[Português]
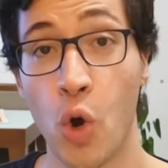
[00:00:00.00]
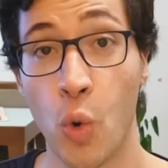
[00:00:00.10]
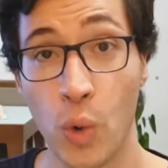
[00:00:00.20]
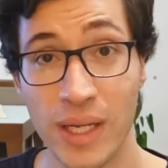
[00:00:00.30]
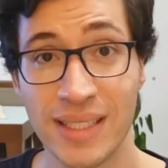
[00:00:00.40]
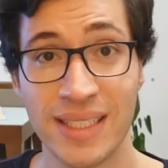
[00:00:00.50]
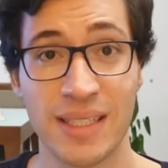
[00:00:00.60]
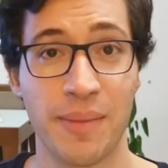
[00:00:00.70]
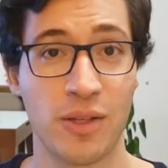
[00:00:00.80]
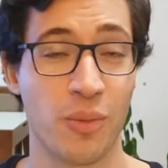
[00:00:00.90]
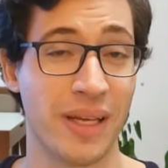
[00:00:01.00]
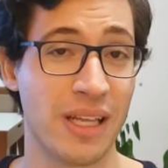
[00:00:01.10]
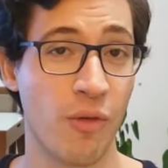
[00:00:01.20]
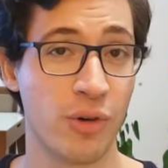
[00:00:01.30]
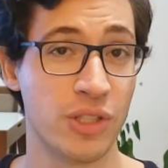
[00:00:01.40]
O licenciamento
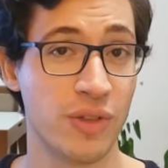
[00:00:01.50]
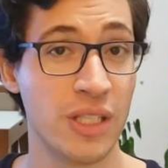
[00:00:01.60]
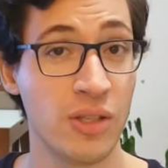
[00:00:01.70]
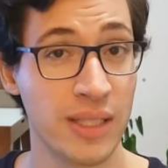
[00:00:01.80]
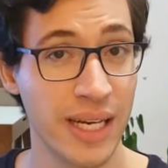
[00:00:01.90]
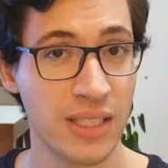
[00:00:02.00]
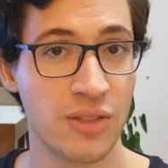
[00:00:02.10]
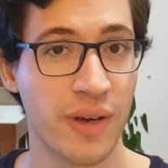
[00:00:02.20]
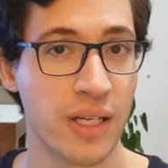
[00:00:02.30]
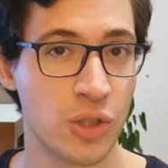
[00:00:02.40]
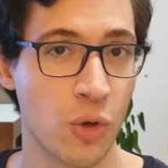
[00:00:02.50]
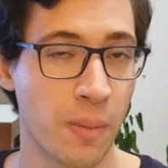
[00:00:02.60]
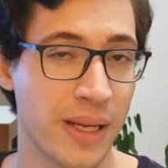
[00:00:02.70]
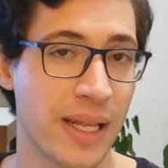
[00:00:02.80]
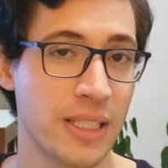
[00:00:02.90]
ambiental foi dividido em três esferas de
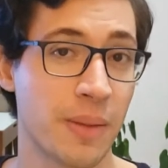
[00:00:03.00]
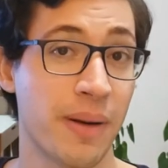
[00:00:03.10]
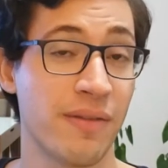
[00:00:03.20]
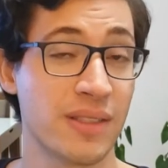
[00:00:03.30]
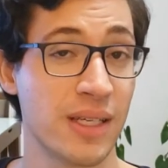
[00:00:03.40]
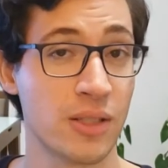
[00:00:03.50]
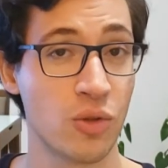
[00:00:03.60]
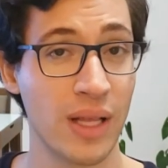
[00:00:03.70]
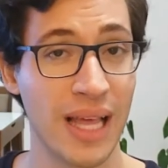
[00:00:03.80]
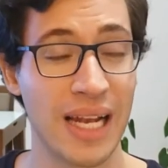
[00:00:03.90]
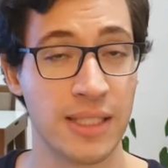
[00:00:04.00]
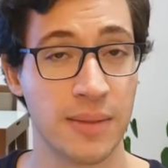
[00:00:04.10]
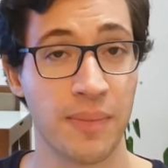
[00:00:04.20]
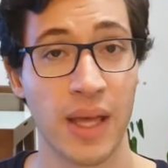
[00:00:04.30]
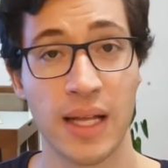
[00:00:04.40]
competência para fazer a sua
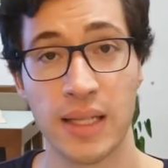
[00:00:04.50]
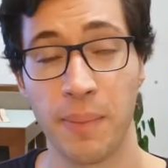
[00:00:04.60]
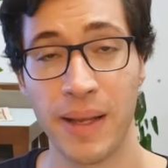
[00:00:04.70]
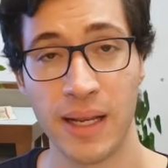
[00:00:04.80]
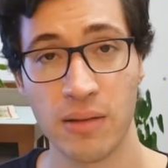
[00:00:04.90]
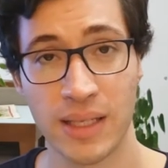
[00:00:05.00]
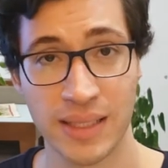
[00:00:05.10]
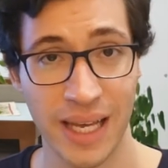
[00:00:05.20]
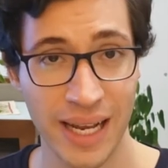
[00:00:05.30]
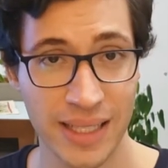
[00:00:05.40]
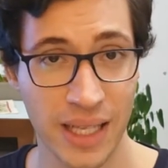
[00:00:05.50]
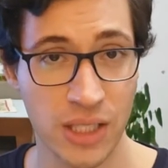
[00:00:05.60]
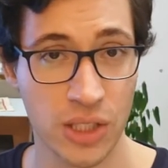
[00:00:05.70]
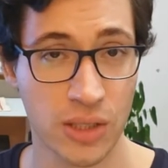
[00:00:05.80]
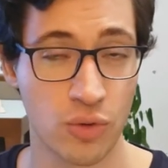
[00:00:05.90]
análise, dependendo das
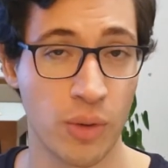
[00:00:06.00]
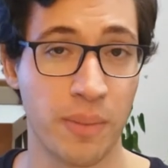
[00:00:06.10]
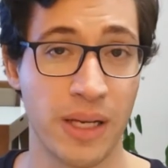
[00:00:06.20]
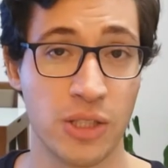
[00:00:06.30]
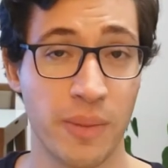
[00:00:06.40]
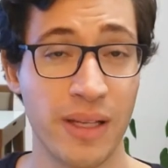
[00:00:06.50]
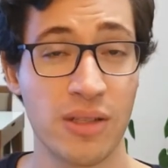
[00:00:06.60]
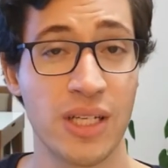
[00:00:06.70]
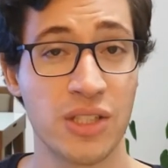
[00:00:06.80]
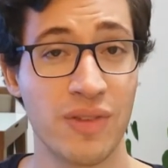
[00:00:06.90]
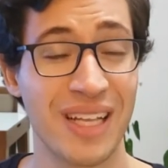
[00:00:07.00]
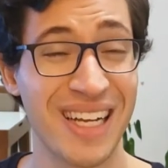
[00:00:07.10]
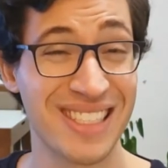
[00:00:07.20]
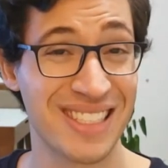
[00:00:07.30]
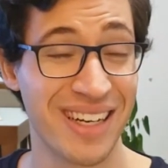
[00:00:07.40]
características do empreendimento e da
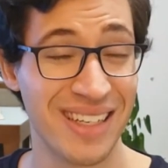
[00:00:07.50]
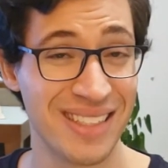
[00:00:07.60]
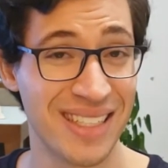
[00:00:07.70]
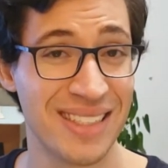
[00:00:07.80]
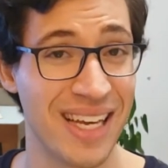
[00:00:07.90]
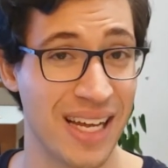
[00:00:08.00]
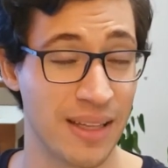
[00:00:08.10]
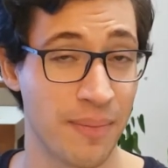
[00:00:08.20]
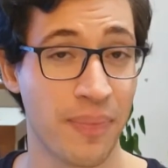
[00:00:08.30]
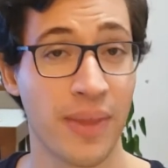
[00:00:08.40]
atividade a ser licenciada.